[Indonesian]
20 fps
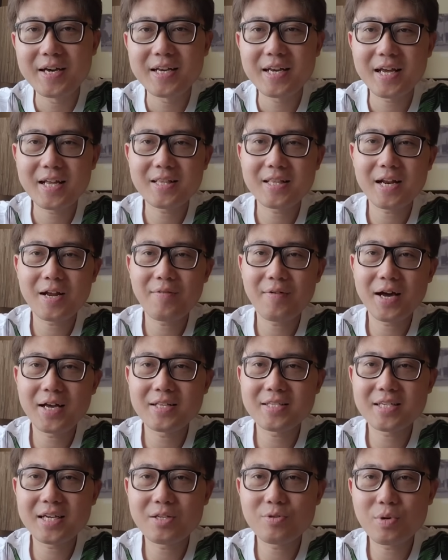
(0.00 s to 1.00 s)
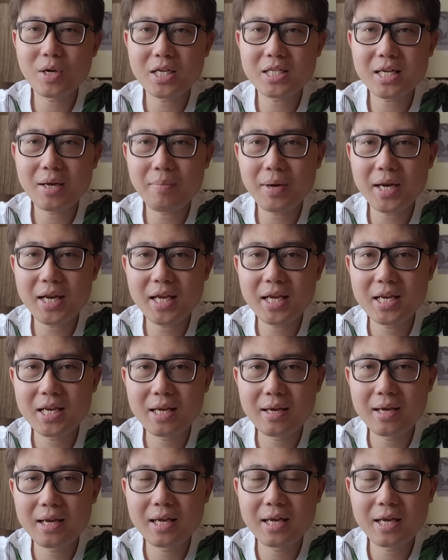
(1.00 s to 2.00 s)
dan terawangan saya juga sama nih
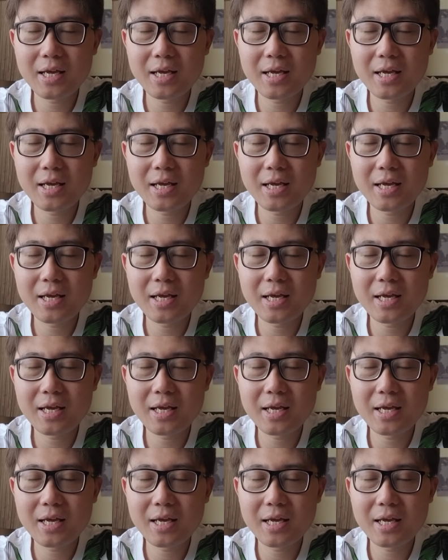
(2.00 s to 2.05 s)
di